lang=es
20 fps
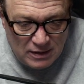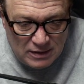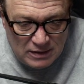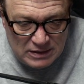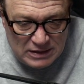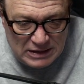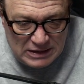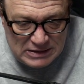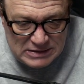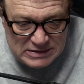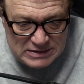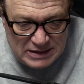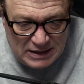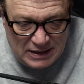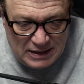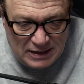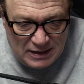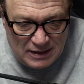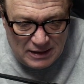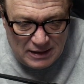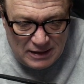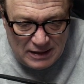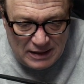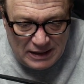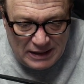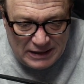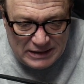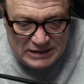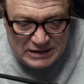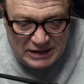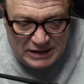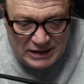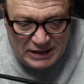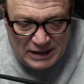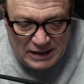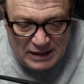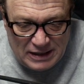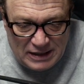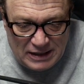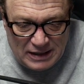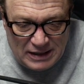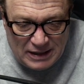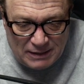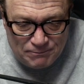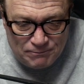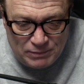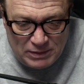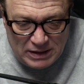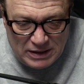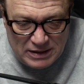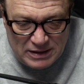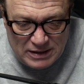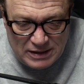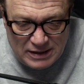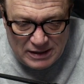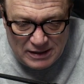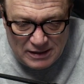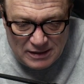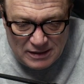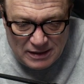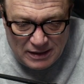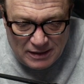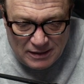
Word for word: Dice, le tira la piedra,